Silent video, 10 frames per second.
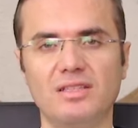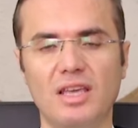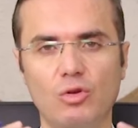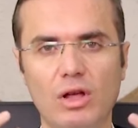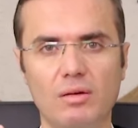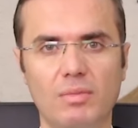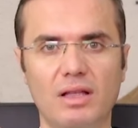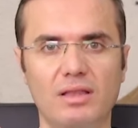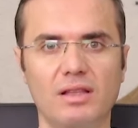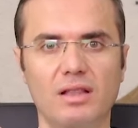Seküler
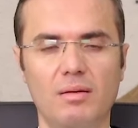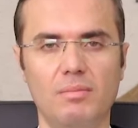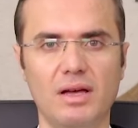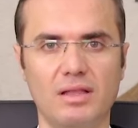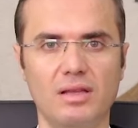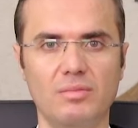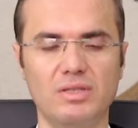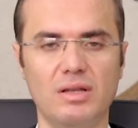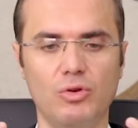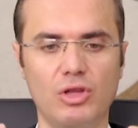mantıktan
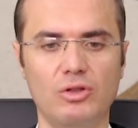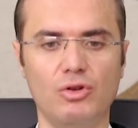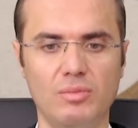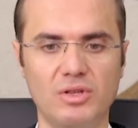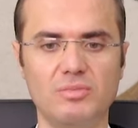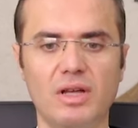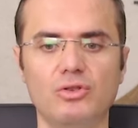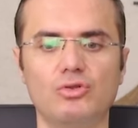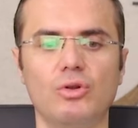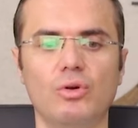baktığımızda modern dönemde, şimdi
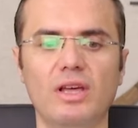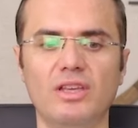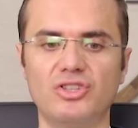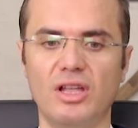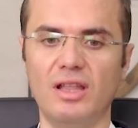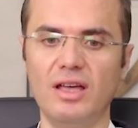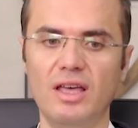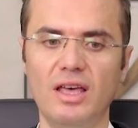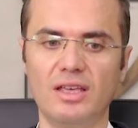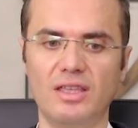az sonra ona inşallah
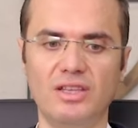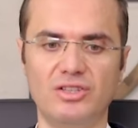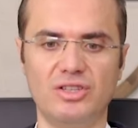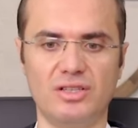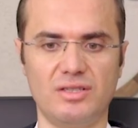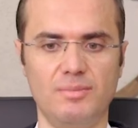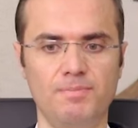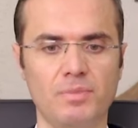gireceğiz.